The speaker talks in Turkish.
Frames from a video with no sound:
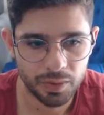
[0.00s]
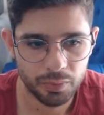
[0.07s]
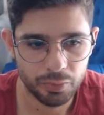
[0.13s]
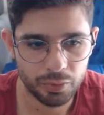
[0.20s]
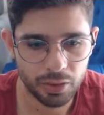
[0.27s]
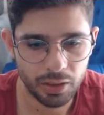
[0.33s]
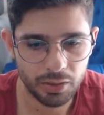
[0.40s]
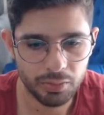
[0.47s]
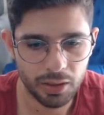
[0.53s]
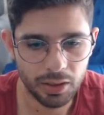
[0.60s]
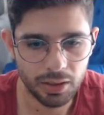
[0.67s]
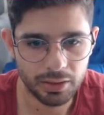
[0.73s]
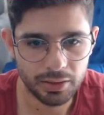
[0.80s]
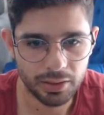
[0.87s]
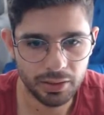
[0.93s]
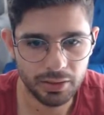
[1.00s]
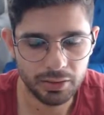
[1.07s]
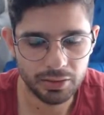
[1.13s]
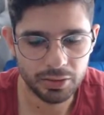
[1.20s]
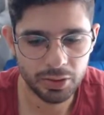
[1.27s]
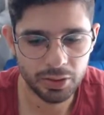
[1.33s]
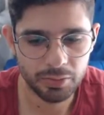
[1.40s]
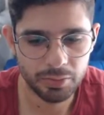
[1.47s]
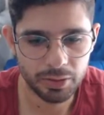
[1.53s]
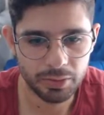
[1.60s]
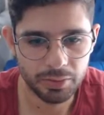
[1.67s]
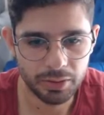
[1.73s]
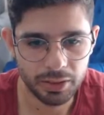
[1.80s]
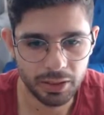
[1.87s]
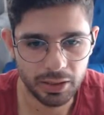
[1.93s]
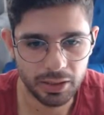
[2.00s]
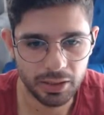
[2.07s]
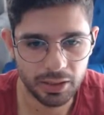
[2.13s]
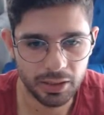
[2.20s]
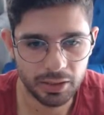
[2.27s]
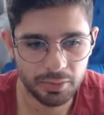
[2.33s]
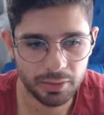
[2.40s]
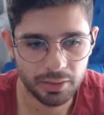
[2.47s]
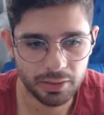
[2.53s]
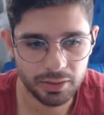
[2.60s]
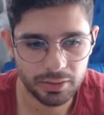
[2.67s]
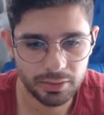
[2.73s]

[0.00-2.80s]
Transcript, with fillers: Kral bayağı te şey gibi tehlikeli gibi ha.